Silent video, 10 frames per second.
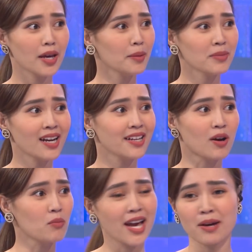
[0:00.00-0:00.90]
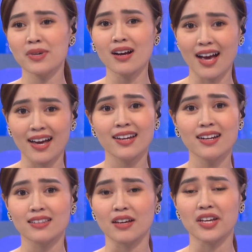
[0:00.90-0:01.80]
Em thấy là giọng hát em rất hay,
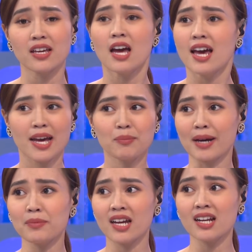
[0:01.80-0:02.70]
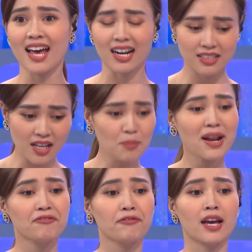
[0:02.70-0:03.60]
là tại vì em cảm thấy là hàng xóm
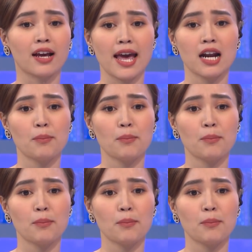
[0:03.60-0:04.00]
làng phiền em